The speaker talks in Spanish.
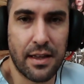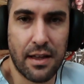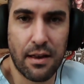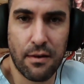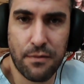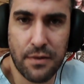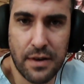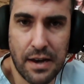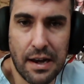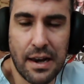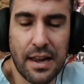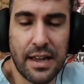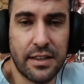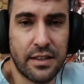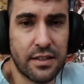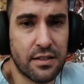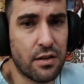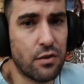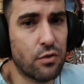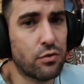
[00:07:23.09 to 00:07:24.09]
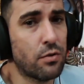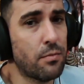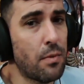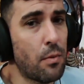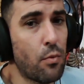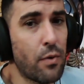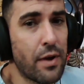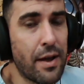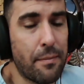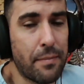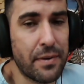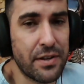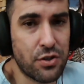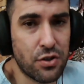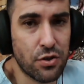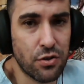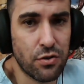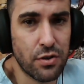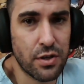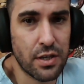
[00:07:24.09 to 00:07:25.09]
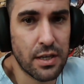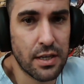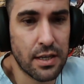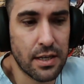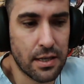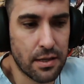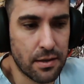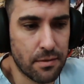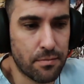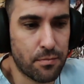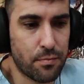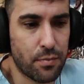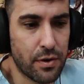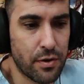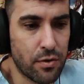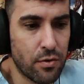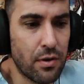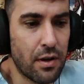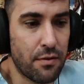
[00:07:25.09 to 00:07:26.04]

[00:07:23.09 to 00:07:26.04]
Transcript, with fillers: Al final la gente se lo toma muy a pecho y bueno,